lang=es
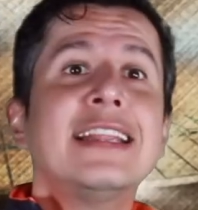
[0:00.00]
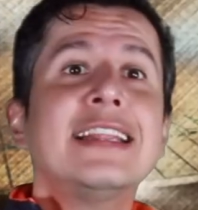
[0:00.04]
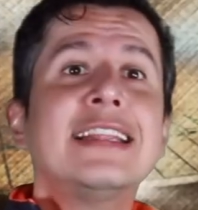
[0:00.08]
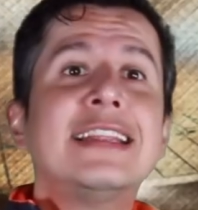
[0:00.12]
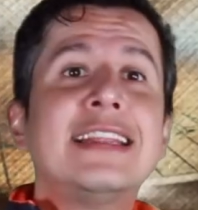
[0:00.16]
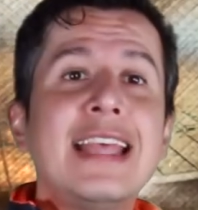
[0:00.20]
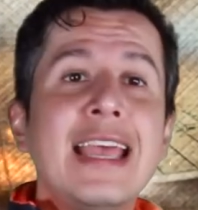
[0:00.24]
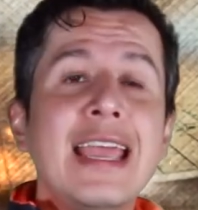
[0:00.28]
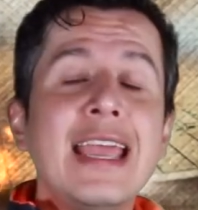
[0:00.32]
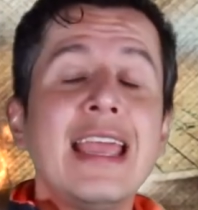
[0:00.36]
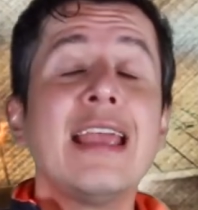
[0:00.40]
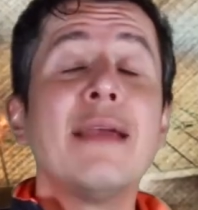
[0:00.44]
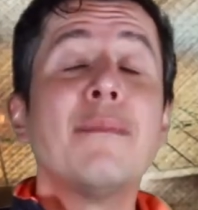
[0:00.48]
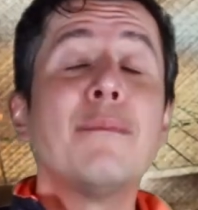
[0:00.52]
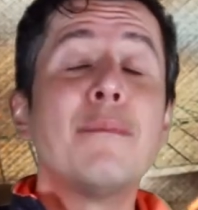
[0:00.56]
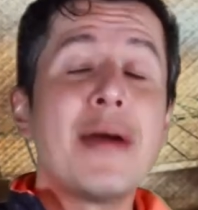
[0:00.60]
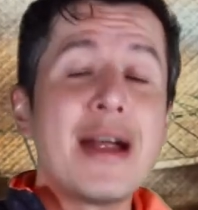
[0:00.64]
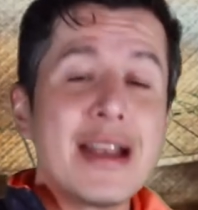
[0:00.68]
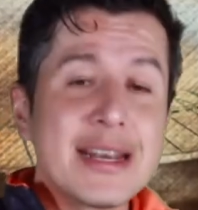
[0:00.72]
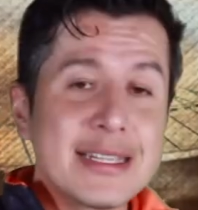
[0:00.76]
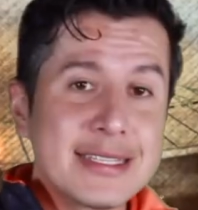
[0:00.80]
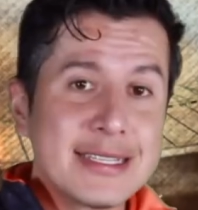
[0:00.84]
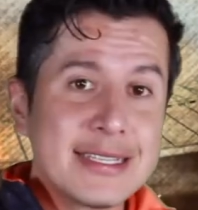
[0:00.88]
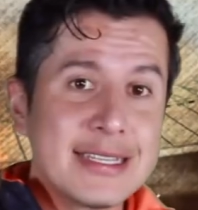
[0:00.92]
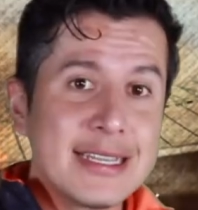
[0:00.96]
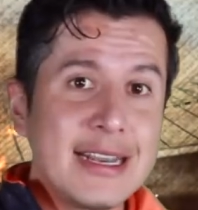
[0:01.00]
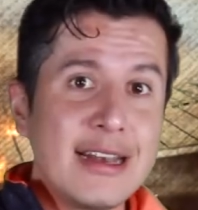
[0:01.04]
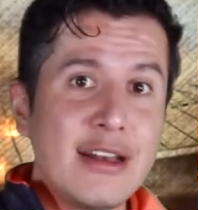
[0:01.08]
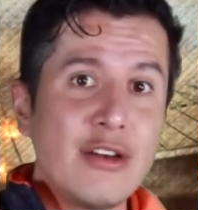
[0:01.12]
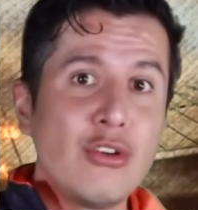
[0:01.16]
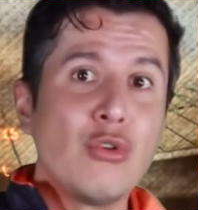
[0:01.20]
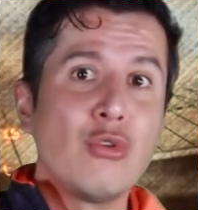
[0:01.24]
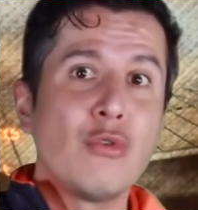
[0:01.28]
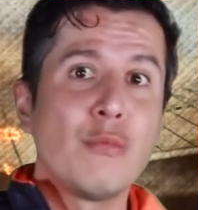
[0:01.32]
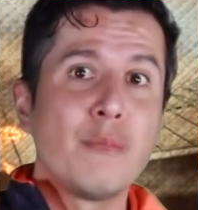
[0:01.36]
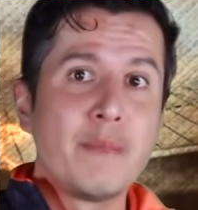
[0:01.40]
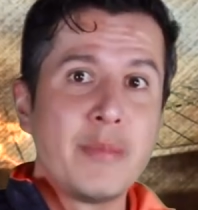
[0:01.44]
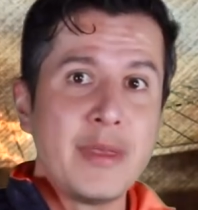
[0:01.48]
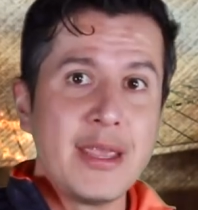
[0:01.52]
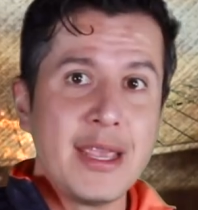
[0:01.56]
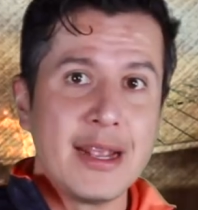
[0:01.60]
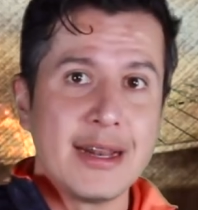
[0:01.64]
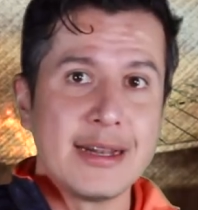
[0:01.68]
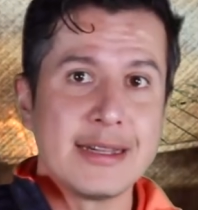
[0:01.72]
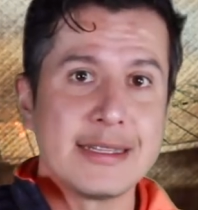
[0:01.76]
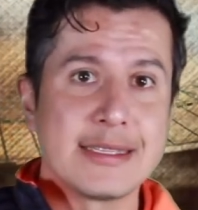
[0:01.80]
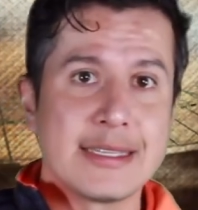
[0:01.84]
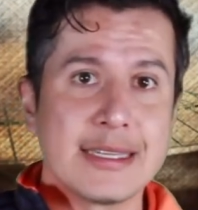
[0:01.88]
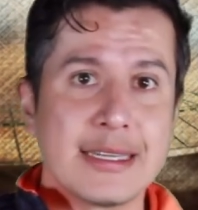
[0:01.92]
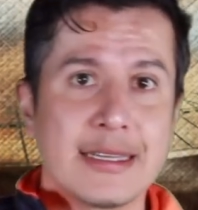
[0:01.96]
de Marcelo
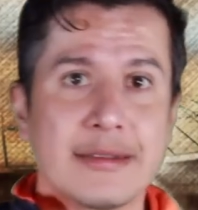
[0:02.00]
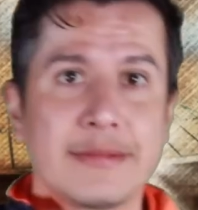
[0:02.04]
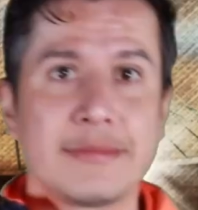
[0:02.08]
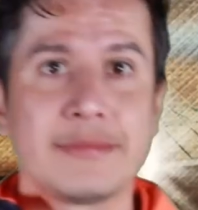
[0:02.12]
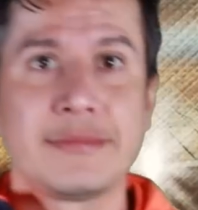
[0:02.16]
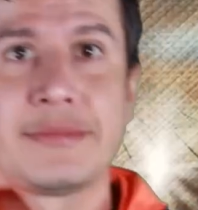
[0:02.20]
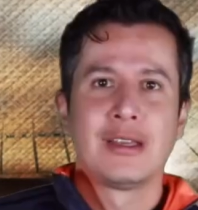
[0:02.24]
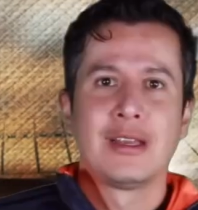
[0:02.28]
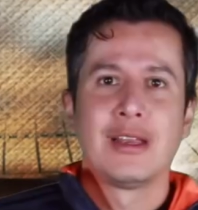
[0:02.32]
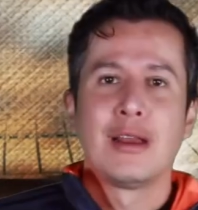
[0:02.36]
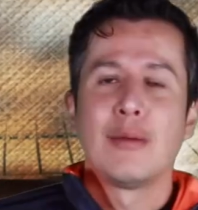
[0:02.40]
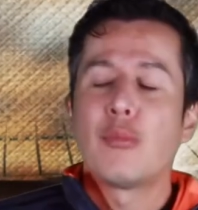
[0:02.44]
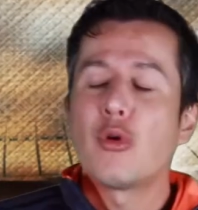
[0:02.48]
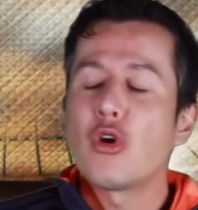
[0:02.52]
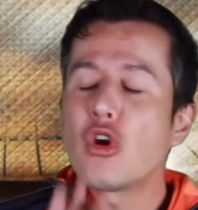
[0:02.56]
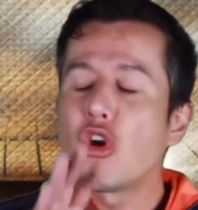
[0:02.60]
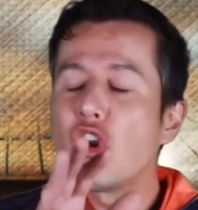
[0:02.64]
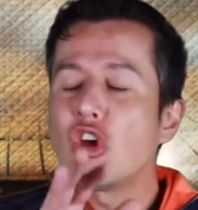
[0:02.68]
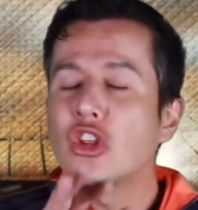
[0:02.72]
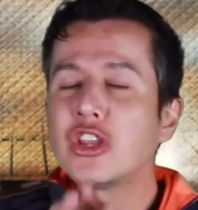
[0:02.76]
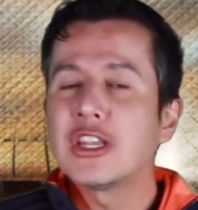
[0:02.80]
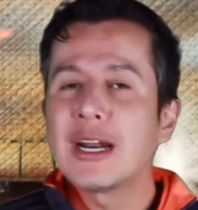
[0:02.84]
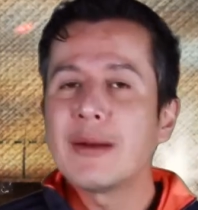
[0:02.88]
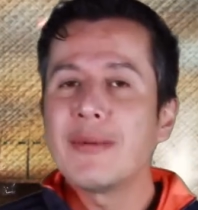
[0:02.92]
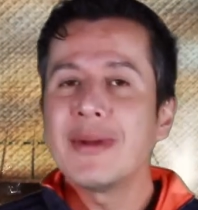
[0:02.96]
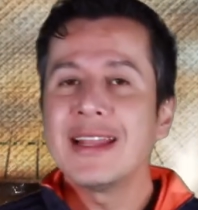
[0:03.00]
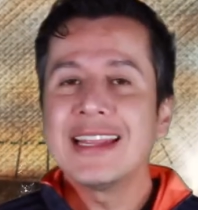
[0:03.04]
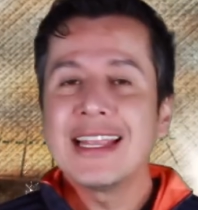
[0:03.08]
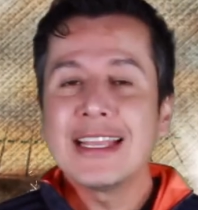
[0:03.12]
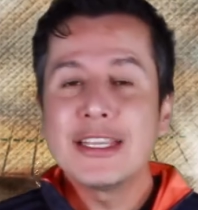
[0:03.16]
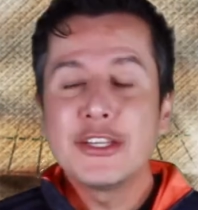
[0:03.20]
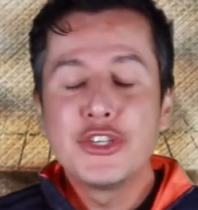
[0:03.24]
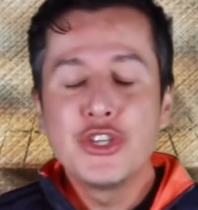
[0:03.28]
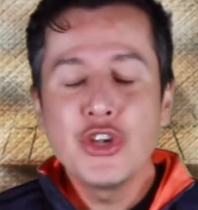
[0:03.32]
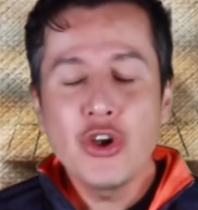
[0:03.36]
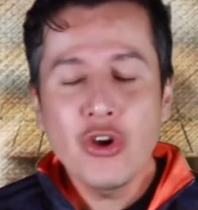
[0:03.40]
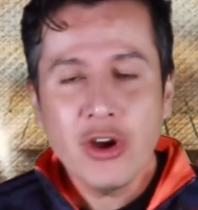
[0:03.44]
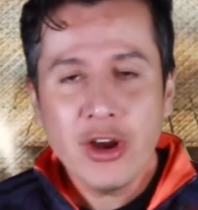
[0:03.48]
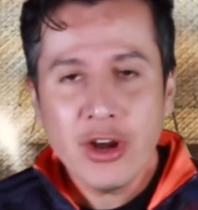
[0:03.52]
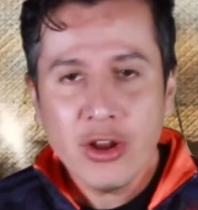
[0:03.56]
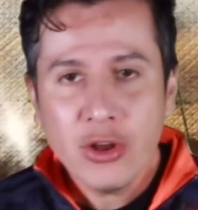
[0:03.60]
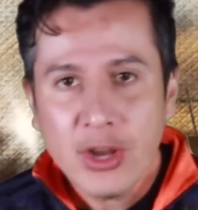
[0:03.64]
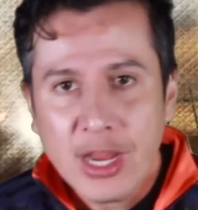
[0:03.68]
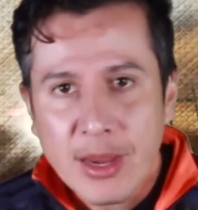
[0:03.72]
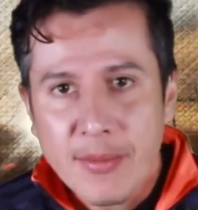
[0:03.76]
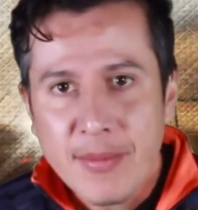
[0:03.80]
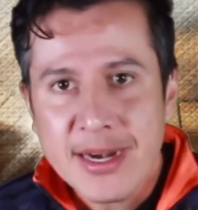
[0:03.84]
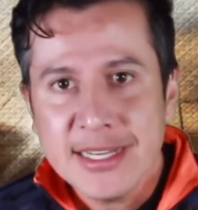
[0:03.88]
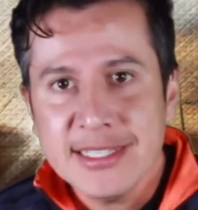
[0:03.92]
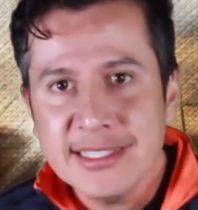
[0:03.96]
Bielsa. Por la otra banda, yo creo
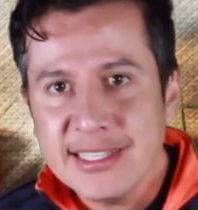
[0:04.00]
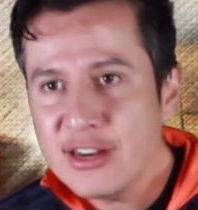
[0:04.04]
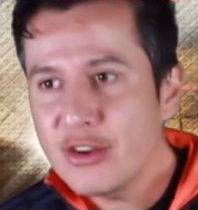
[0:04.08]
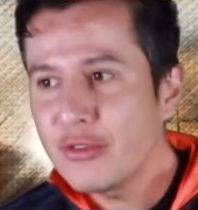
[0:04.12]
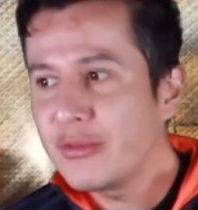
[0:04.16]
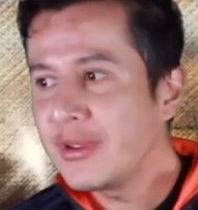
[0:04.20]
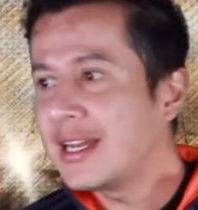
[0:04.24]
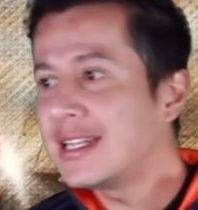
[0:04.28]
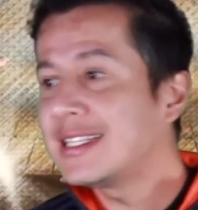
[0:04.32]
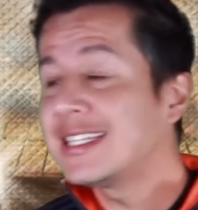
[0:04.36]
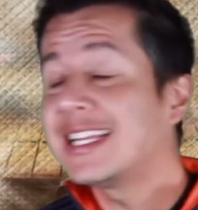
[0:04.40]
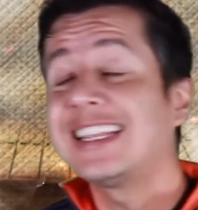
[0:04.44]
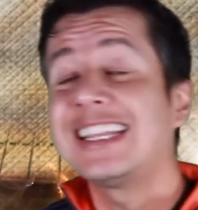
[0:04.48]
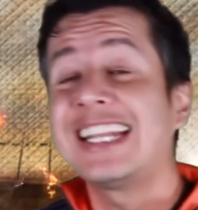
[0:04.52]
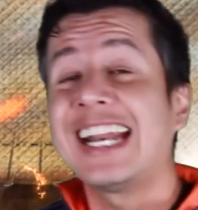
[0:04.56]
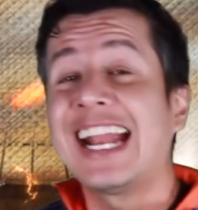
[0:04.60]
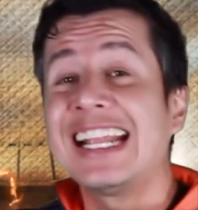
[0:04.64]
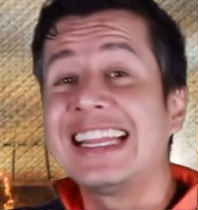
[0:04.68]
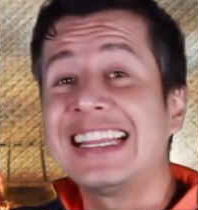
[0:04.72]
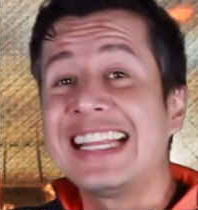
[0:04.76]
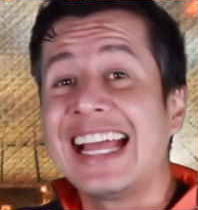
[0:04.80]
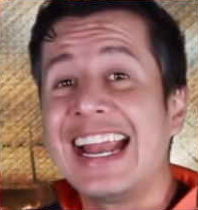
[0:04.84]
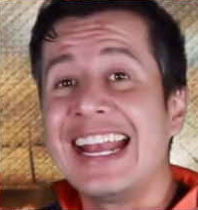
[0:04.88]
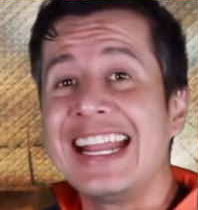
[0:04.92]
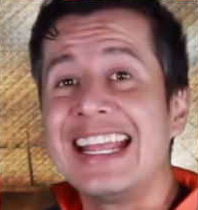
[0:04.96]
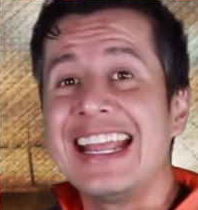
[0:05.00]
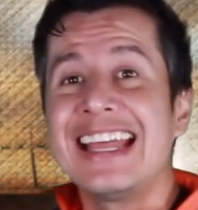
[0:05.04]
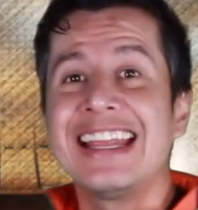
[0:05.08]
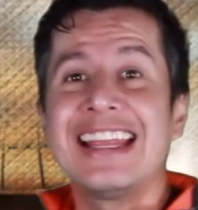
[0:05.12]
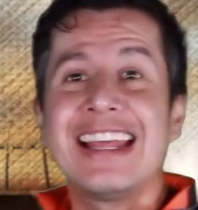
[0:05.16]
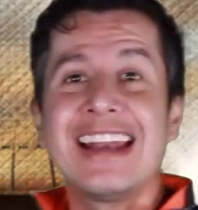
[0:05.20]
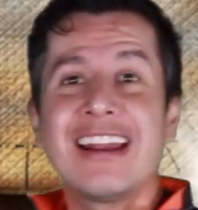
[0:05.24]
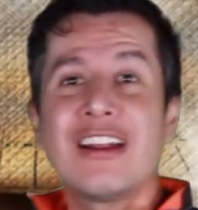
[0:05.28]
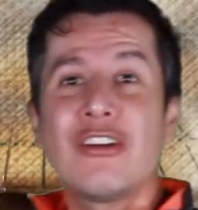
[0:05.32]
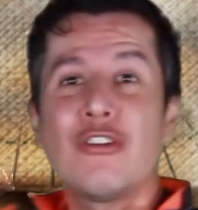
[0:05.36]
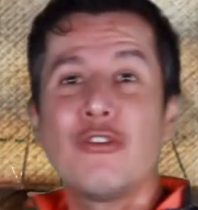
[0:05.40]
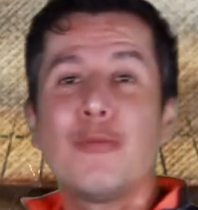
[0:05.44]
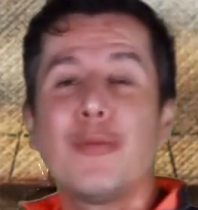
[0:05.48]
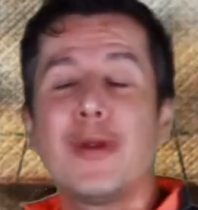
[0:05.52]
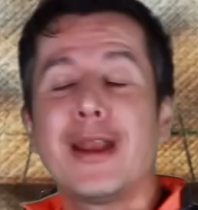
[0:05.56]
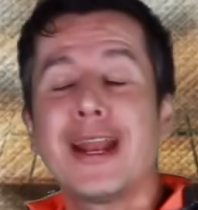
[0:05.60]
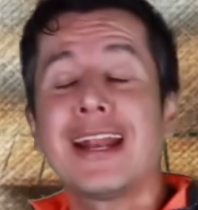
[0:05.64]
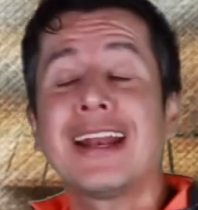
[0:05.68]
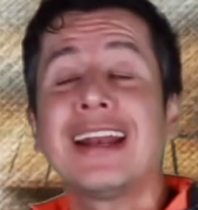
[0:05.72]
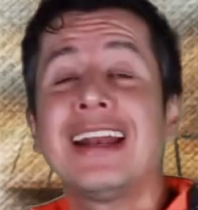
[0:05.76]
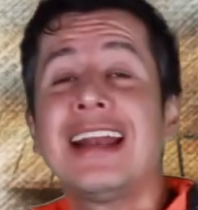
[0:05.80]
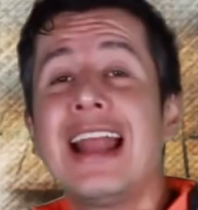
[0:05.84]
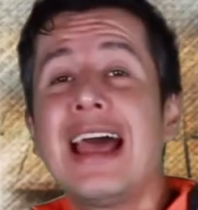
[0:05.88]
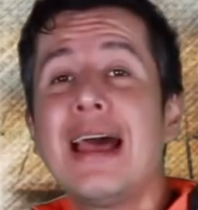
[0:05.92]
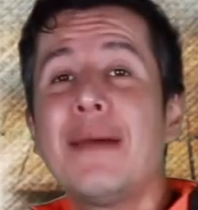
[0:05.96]
que Marcelo Bielsa trataría de
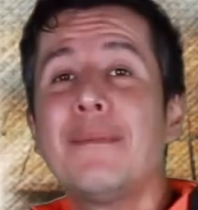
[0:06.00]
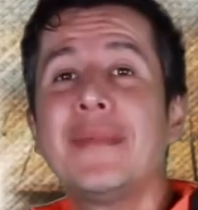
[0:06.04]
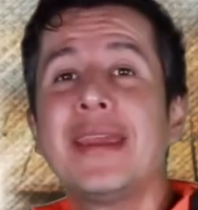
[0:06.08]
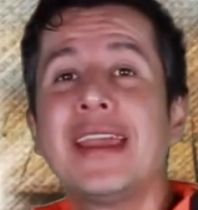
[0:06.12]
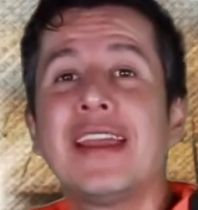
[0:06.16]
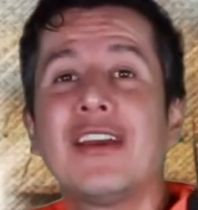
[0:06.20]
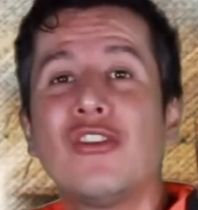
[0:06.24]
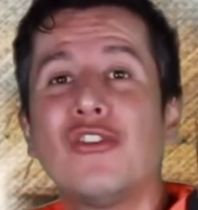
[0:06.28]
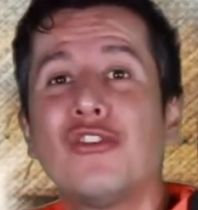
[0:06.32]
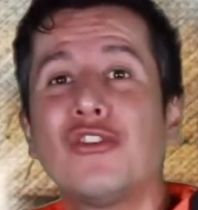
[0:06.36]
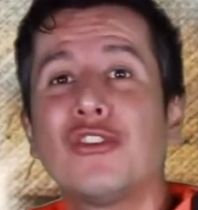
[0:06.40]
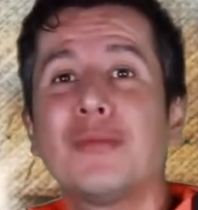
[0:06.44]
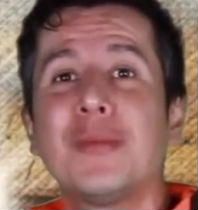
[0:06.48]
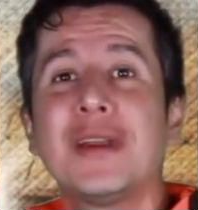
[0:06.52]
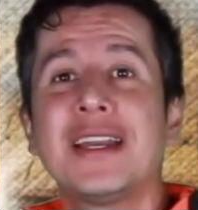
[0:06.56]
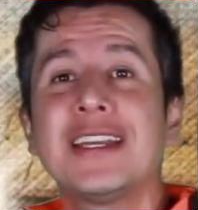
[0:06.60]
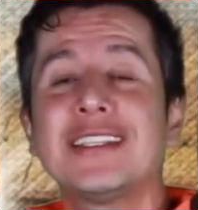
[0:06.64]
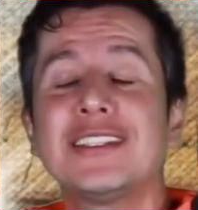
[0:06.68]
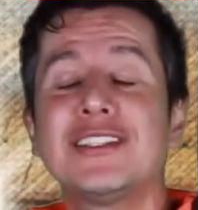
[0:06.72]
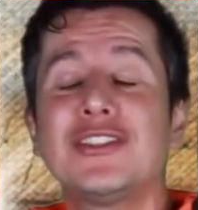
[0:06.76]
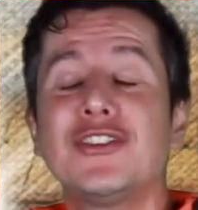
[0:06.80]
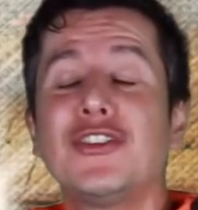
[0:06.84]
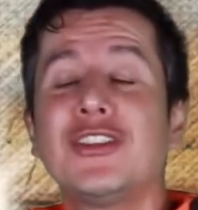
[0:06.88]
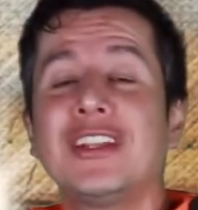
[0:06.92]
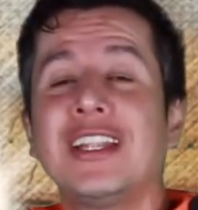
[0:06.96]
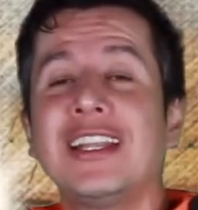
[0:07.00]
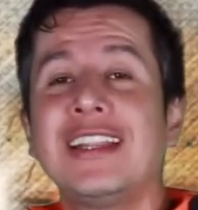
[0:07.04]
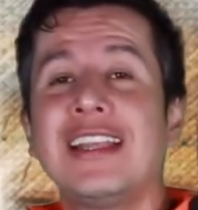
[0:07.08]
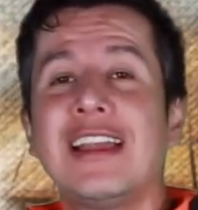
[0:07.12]
recuperar la mejor versión de